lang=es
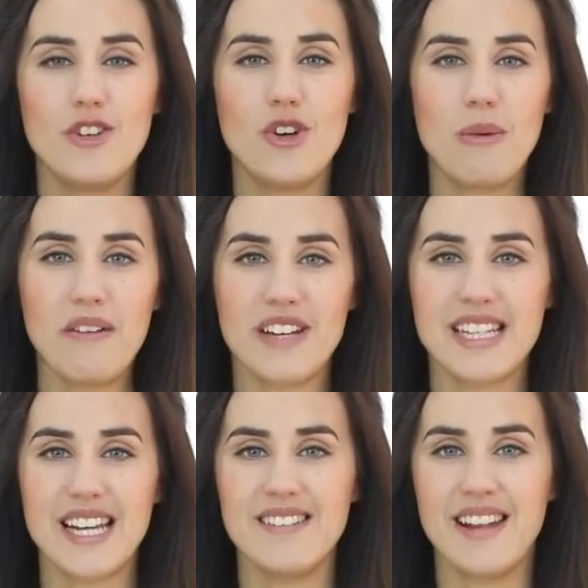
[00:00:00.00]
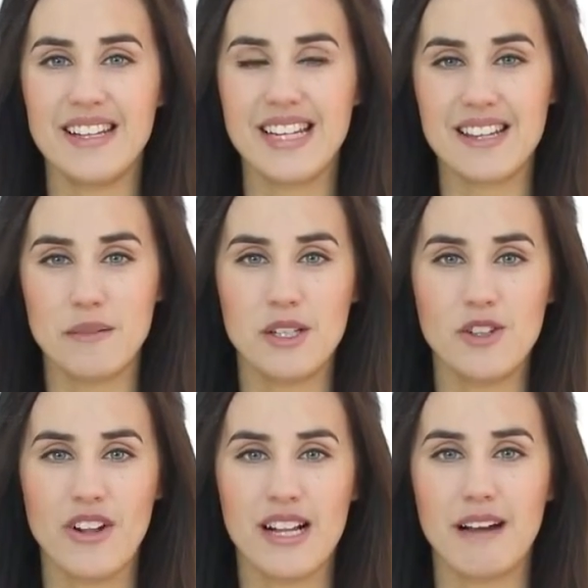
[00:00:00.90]
no va a afectar en el
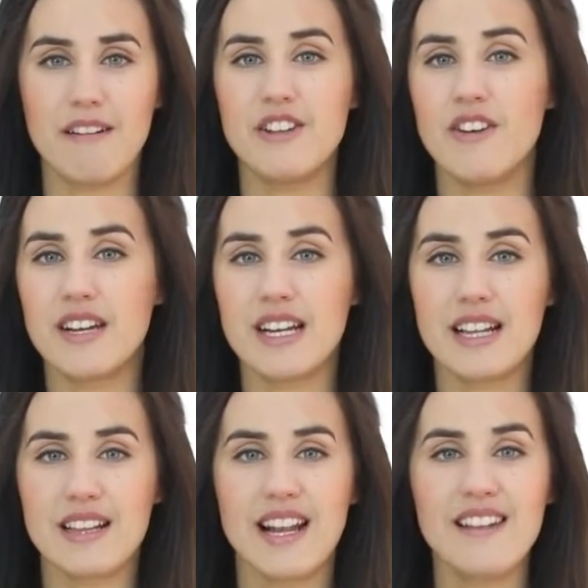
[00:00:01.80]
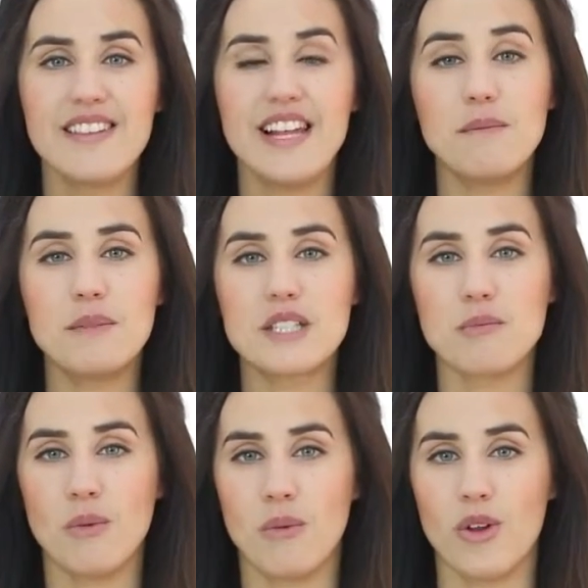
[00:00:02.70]
crecimiento del cabello y crecerá del
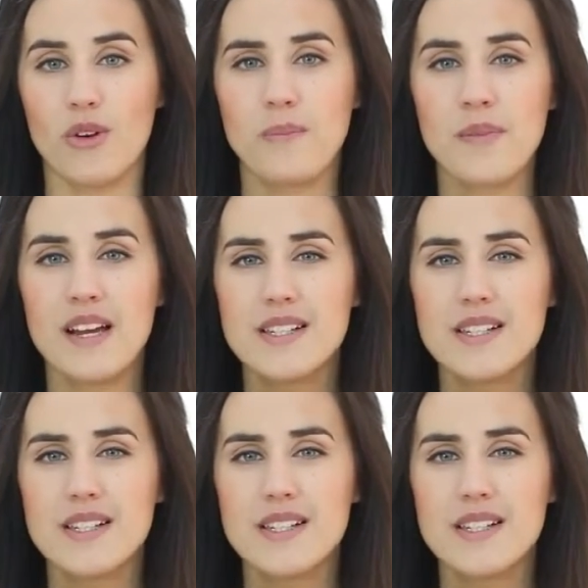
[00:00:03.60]
mismo modo.